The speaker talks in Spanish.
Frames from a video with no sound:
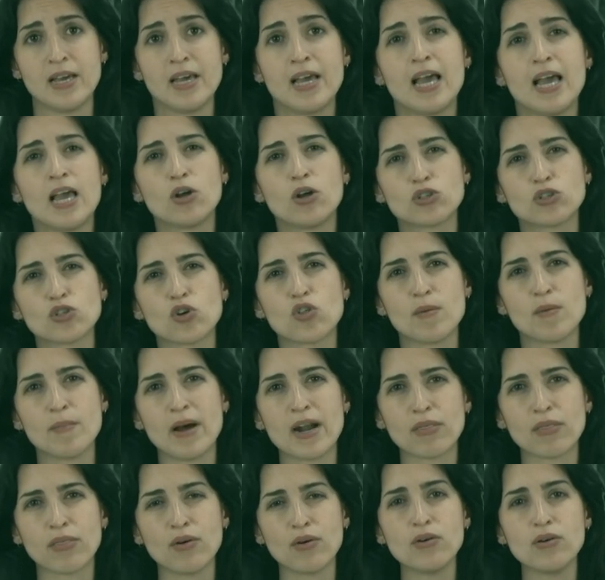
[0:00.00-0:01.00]
El 8 de
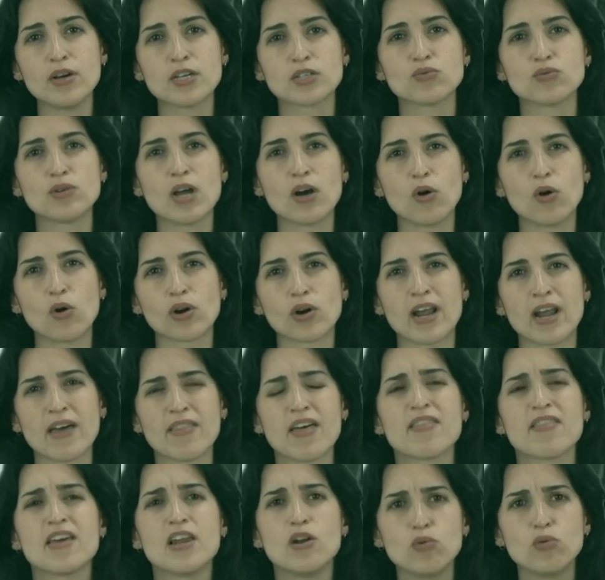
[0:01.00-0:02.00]
marzo es una
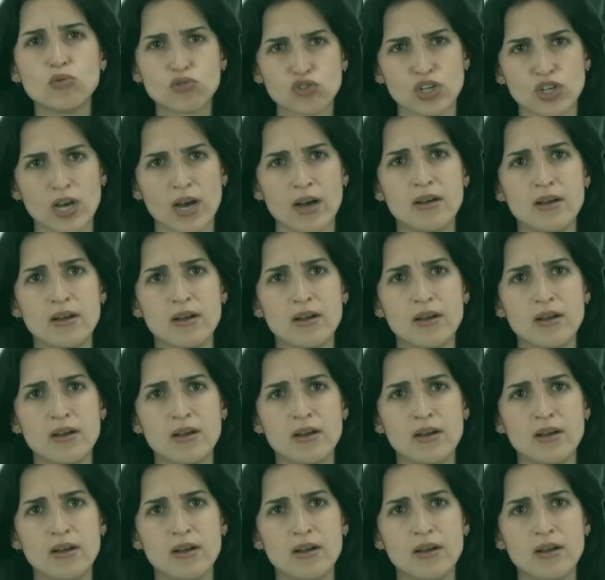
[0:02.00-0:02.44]
jornada de lucha,